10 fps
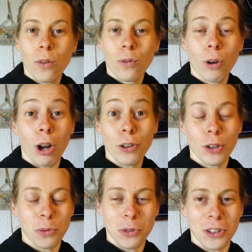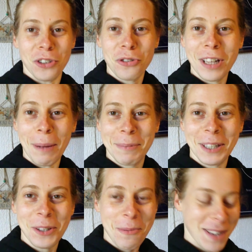Voilà c'est tout, c'était juste la
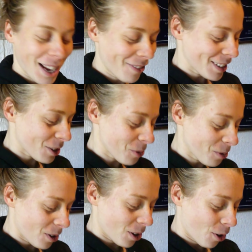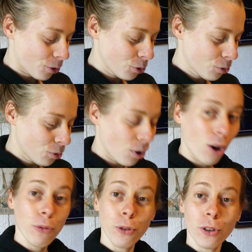petite observation. du coup
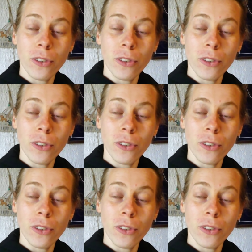en faisant